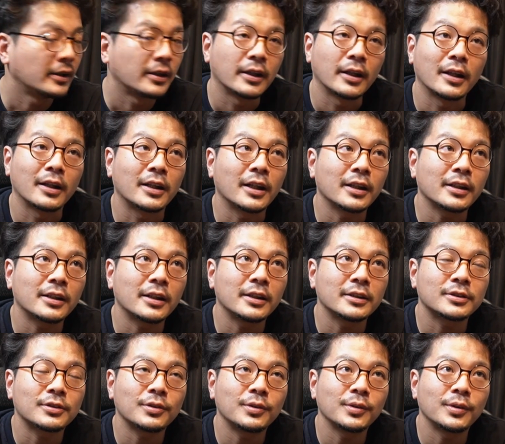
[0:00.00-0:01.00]
えー、大
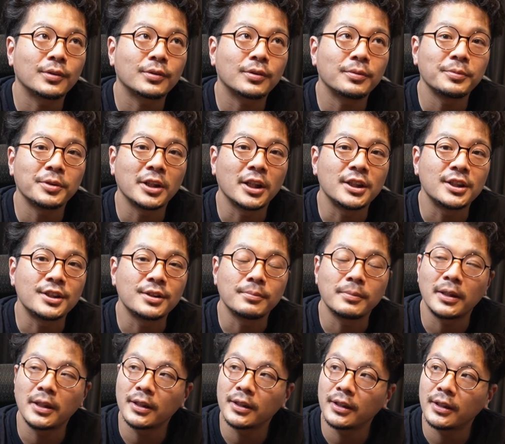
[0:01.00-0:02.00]
体送料込みで1
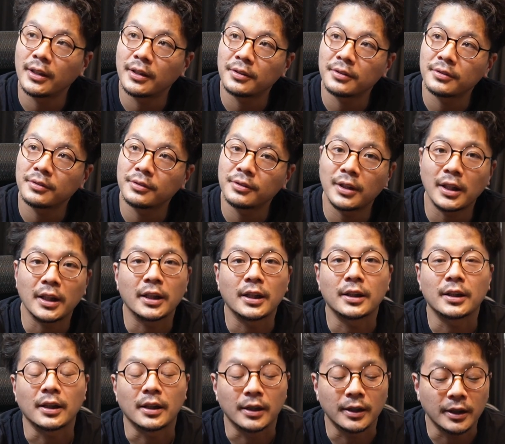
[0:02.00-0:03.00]
万円ぐらい
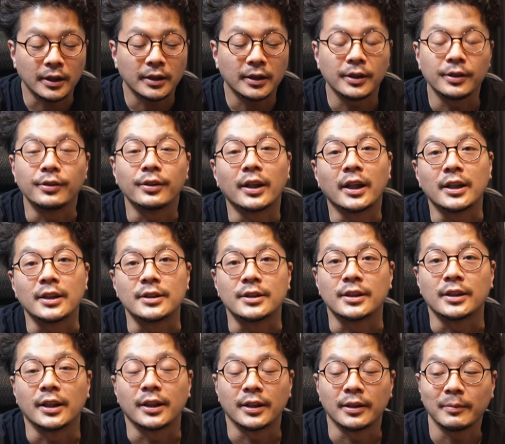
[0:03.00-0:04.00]
だったかなっていう感
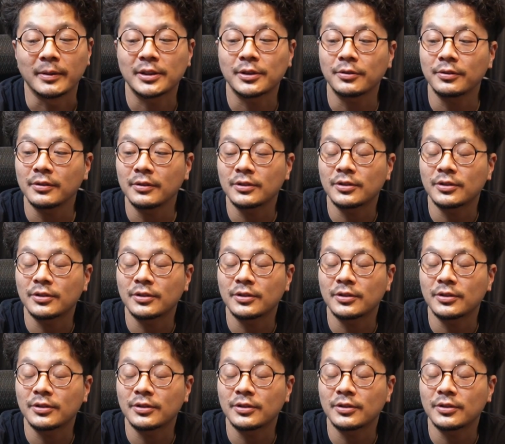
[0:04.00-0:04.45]
じなんで、まあそ、